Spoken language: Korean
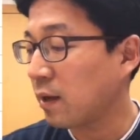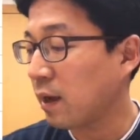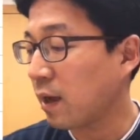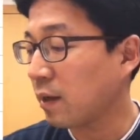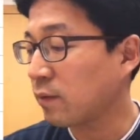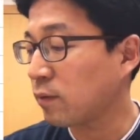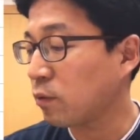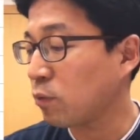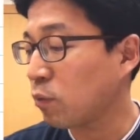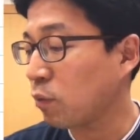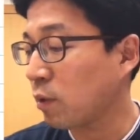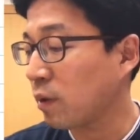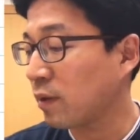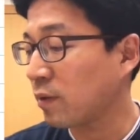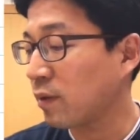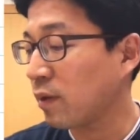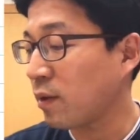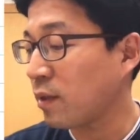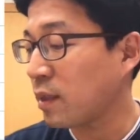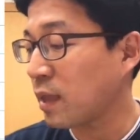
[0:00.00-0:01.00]

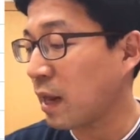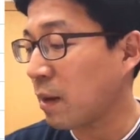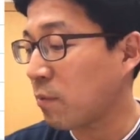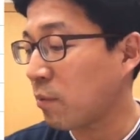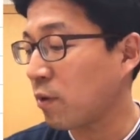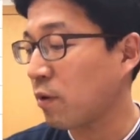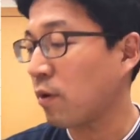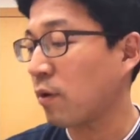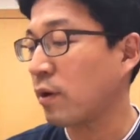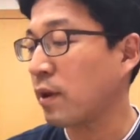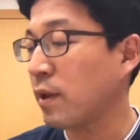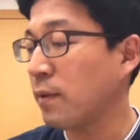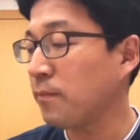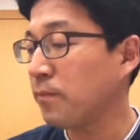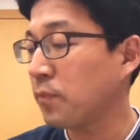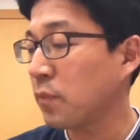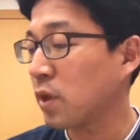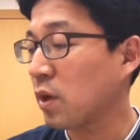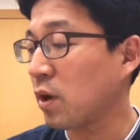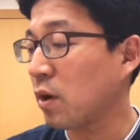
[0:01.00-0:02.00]
x축에서의 짧은 거리
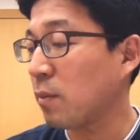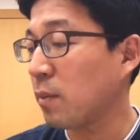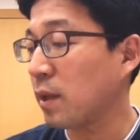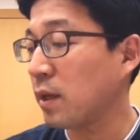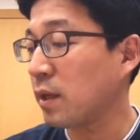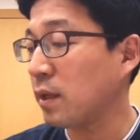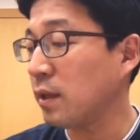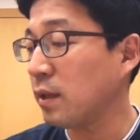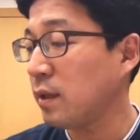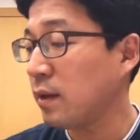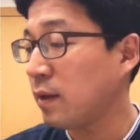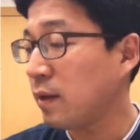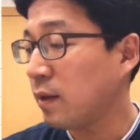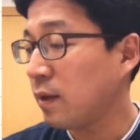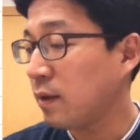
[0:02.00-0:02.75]
그러면은